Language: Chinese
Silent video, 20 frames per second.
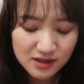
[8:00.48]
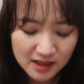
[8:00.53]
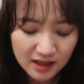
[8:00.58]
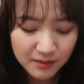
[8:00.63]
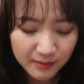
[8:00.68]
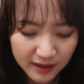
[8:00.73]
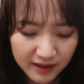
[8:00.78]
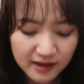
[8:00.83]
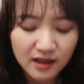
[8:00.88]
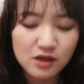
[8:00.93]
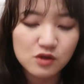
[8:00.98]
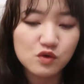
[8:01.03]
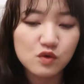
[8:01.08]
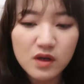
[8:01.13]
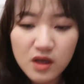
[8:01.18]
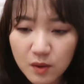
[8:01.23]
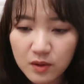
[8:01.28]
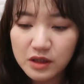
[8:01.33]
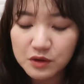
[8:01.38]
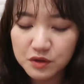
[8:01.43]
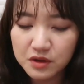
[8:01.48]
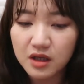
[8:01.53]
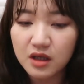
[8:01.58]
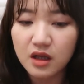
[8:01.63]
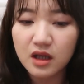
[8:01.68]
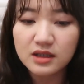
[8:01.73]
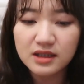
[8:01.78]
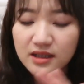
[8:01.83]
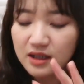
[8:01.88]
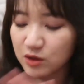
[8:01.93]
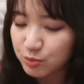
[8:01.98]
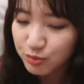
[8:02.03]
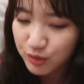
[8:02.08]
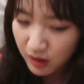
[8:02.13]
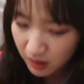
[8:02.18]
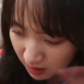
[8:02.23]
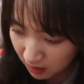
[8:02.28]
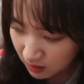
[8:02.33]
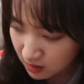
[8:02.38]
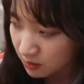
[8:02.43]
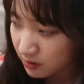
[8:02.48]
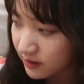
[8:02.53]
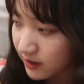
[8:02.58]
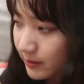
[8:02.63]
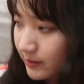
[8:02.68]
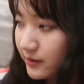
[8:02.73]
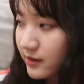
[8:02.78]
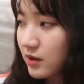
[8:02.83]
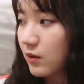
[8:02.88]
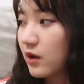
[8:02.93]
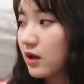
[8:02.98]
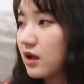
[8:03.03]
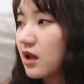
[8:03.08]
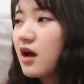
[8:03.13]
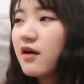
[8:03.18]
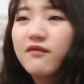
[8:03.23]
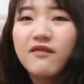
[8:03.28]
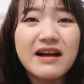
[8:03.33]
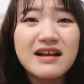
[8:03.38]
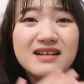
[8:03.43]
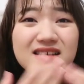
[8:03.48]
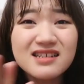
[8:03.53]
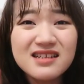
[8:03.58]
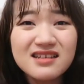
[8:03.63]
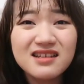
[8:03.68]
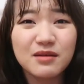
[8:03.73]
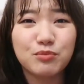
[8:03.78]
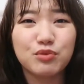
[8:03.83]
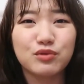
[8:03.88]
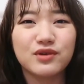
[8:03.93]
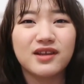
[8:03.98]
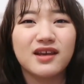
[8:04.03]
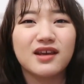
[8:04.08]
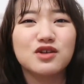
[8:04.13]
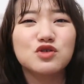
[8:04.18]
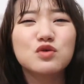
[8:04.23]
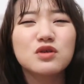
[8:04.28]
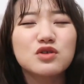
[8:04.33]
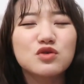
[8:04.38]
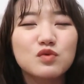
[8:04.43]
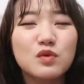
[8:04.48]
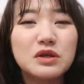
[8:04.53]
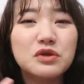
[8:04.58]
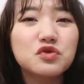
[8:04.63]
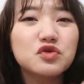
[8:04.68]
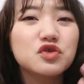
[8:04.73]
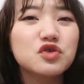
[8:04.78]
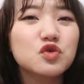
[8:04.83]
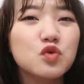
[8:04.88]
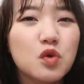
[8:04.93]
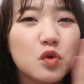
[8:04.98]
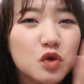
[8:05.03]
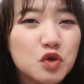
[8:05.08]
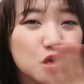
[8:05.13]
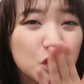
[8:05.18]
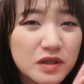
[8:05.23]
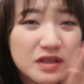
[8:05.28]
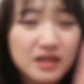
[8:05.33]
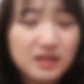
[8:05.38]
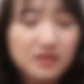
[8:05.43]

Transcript: 为这三个没铁，所以我才决定我今年就不要搞什么 T 皮计划反正也不铁，说的就完全就是过过嘴